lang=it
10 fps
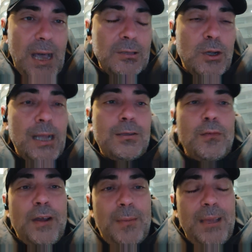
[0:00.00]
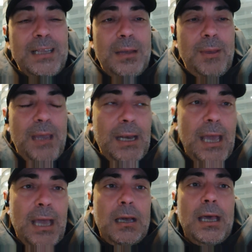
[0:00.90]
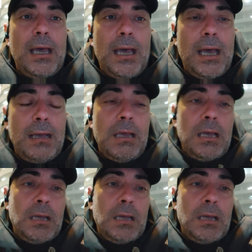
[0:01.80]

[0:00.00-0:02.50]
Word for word: ha giocato veramente bene, eh,